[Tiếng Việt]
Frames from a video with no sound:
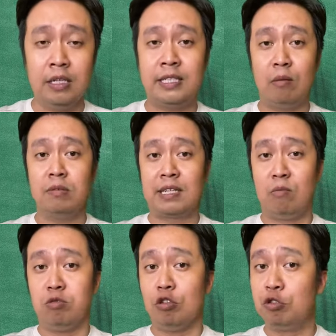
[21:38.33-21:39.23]
trong
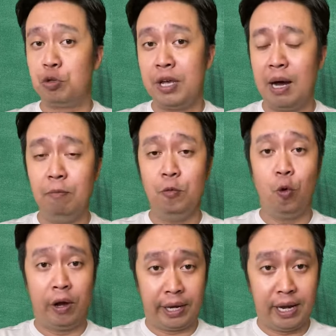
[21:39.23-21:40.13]
dòng suy ngẫm
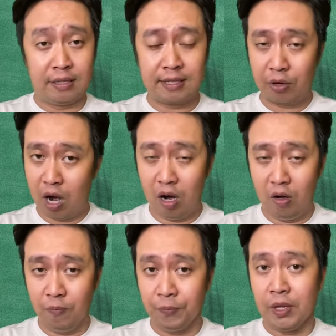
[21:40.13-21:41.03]
của Kiên sau đó
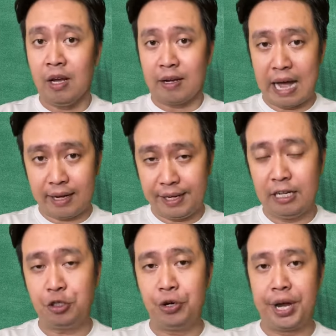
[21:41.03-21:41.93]
đã
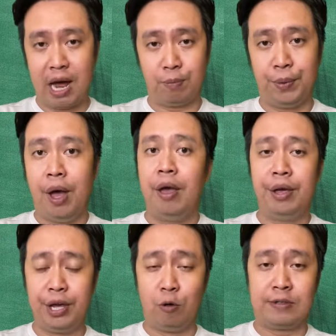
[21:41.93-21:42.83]
khiến cho người đọc
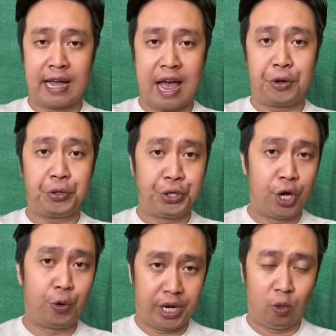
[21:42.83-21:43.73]
hiểu ra
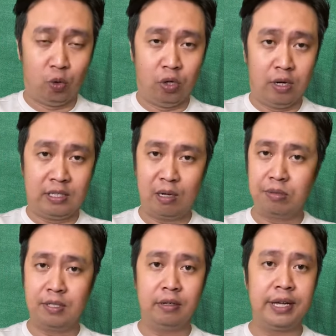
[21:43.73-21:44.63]
nhiều điều trong
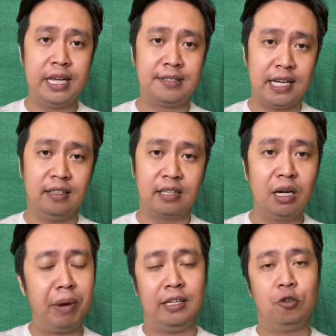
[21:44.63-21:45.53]
sự hy sinh thân
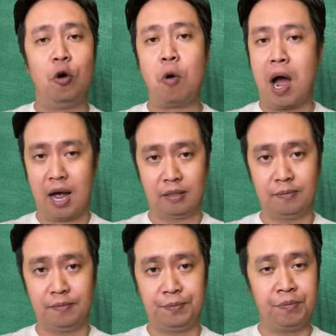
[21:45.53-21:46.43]
mình của Hòa.
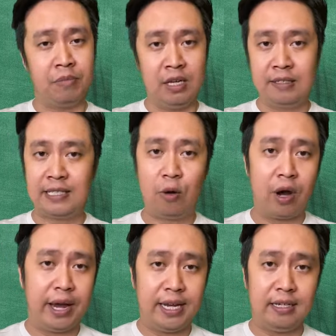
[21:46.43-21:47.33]
Sau
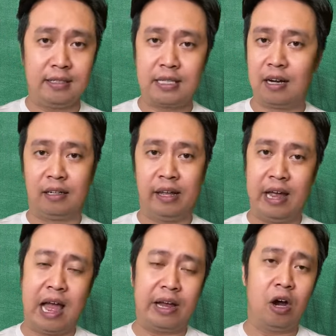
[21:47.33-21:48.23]
đấy chẳng thấy
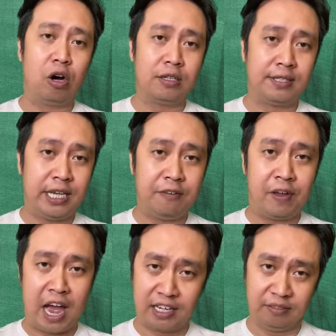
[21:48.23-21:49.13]
ai hỏi gì về
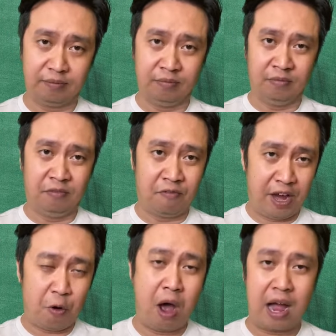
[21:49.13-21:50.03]
anh, về
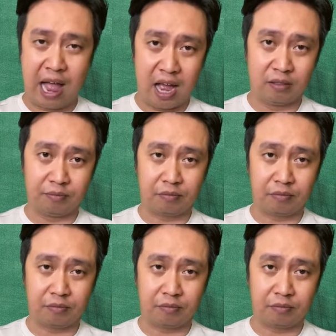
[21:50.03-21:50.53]
Hòa cả.